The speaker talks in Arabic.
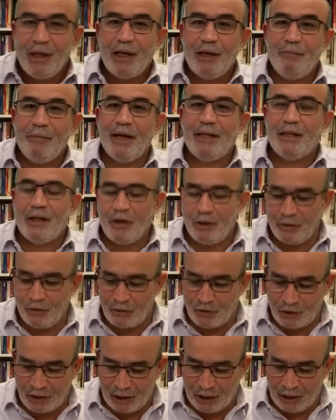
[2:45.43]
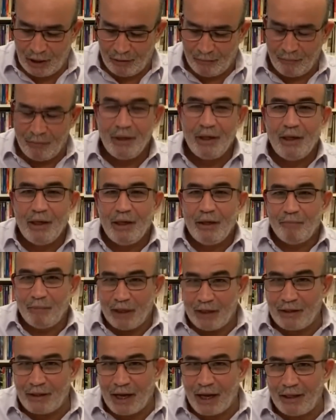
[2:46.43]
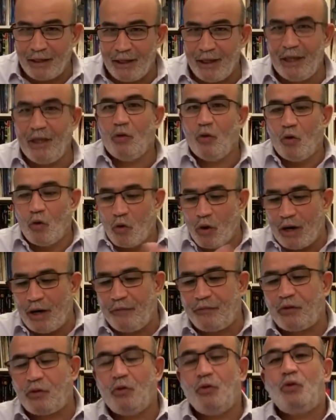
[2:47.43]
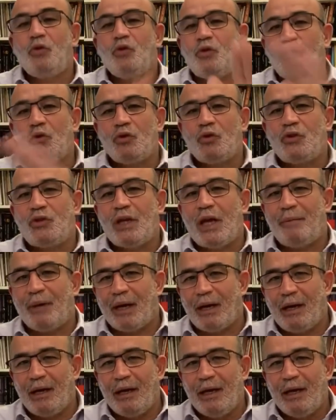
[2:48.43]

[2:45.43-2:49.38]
الماده 91 من التعديل وهو نفسه الدستور السابق